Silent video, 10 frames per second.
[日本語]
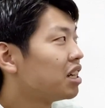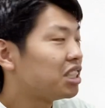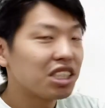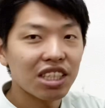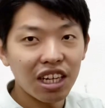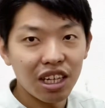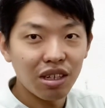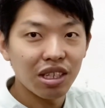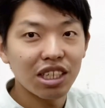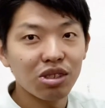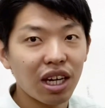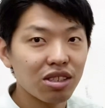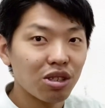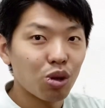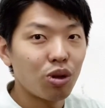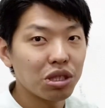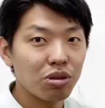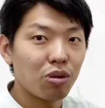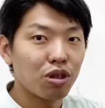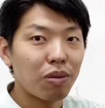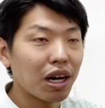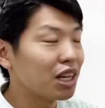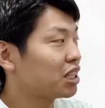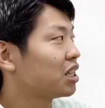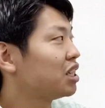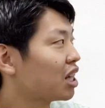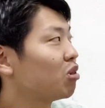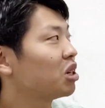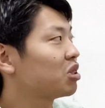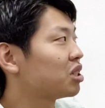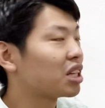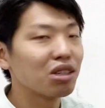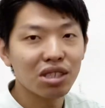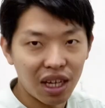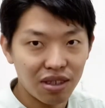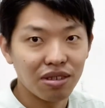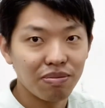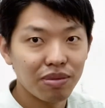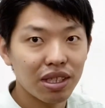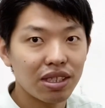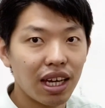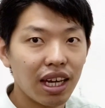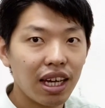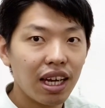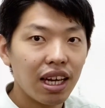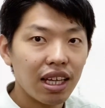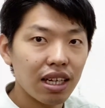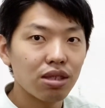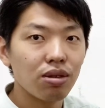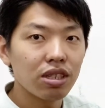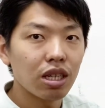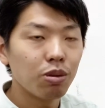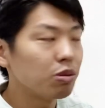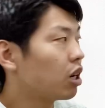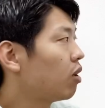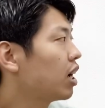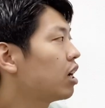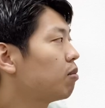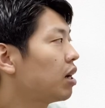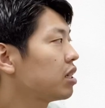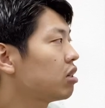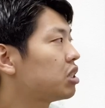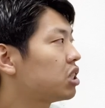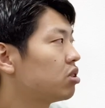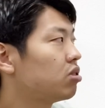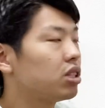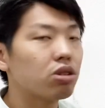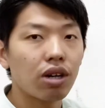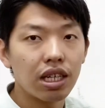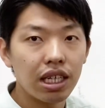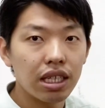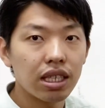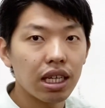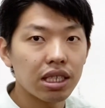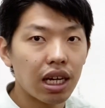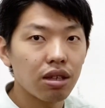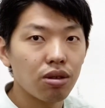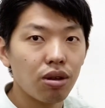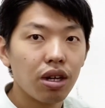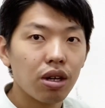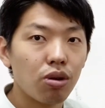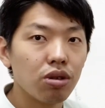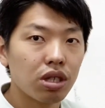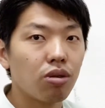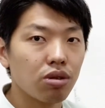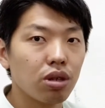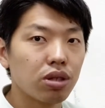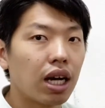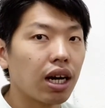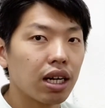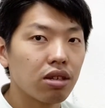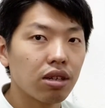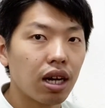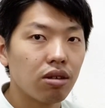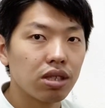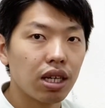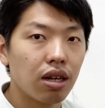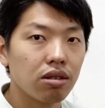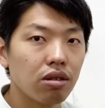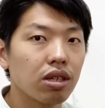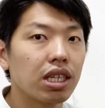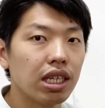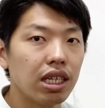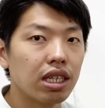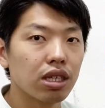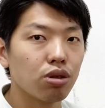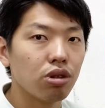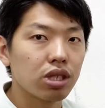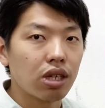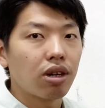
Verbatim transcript: 実際に気づかずに壊すようなことばっかりしてる居直ら人ってたくさんいるんですね。だからそういった部分がわからん場合っていうのは治療院とかに行ってちゃんとこういったことで負担かけてる可能性があるっていうのを聞いてそれをちゃんと